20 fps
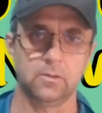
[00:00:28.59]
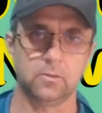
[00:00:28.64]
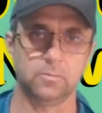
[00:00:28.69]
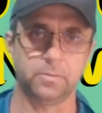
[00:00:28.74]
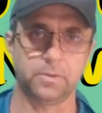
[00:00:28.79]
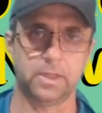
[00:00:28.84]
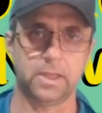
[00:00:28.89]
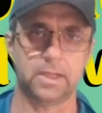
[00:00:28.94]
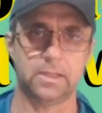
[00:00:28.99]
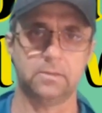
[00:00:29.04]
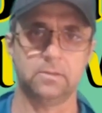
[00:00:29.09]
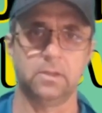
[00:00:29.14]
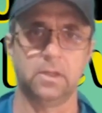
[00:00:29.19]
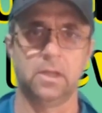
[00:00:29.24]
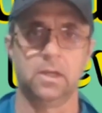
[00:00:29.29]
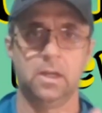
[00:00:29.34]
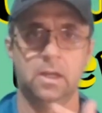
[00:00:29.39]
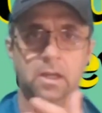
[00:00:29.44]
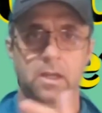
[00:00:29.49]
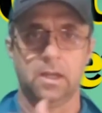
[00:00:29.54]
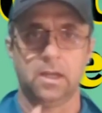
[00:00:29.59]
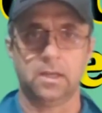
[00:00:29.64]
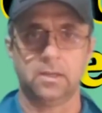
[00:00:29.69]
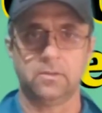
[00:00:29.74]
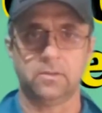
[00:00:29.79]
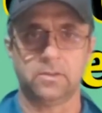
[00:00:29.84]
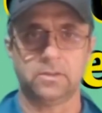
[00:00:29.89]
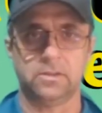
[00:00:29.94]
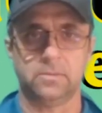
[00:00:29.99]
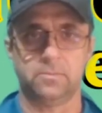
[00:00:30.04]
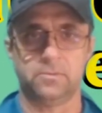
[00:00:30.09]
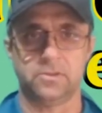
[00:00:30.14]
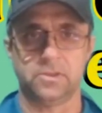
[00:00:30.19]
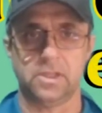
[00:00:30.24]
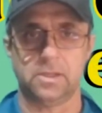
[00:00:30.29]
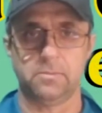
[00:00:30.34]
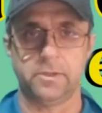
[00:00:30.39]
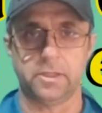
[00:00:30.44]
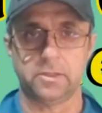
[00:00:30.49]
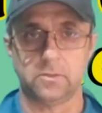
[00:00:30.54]
Combinado? Agora, depois
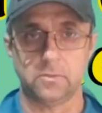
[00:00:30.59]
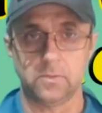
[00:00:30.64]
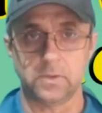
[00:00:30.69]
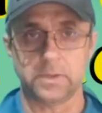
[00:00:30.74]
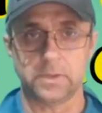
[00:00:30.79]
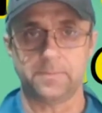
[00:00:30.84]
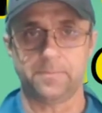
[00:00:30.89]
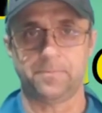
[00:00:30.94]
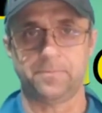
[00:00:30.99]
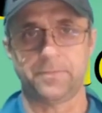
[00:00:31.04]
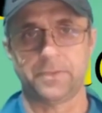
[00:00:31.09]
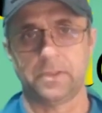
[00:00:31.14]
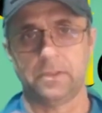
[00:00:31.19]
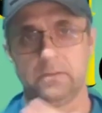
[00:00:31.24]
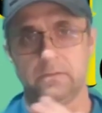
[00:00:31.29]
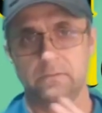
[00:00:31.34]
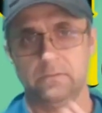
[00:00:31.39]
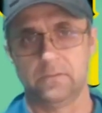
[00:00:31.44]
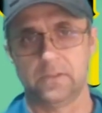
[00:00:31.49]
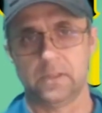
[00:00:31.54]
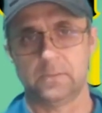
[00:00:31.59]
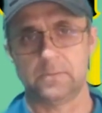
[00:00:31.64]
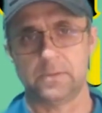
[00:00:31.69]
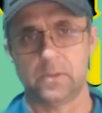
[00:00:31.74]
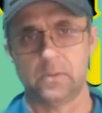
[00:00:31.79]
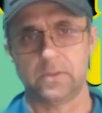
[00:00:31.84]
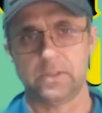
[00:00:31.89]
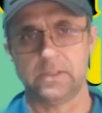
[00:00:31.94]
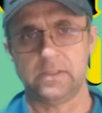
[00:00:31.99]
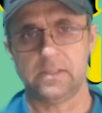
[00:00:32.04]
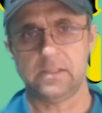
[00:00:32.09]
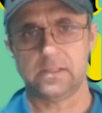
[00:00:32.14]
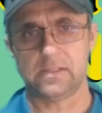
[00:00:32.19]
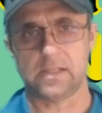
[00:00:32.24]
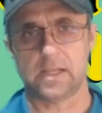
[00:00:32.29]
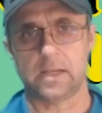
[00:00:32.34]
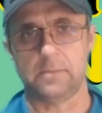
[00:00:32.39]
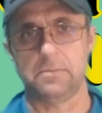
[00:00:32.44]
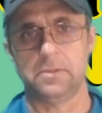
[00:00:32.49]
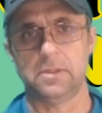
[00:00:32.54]
de abertura, vamos ao que se
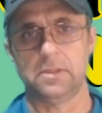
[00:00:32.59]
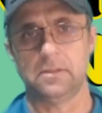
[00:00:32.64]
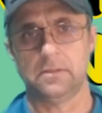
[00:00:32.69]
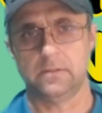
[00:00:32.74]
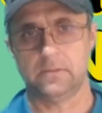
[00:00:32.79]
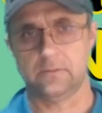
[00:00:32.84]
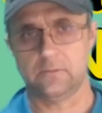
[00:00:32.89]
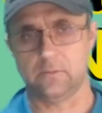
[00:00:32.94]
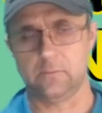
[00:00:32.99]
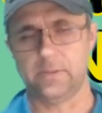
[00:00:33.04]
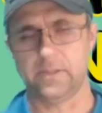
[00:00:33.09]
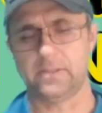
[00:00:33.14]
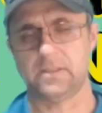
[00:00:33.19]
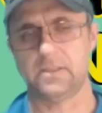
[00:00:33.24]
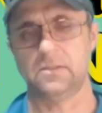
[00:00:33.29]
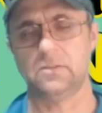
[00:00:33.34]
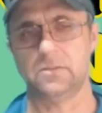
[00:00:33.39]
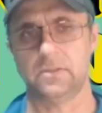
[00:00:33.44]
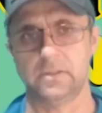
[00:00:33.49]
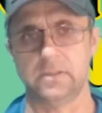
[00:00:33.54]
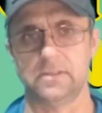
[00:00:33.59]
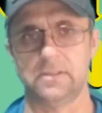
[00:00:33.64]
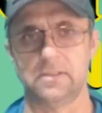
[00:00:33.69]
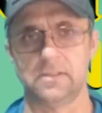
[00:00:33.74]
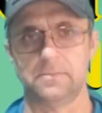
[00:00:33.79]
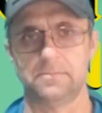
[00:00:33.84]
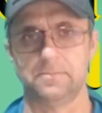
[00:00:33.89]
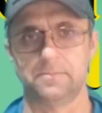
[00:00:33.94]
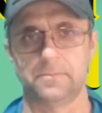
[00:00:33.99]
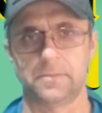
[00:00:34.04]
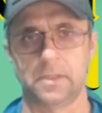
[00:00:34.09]
sabe sobre essa notícia.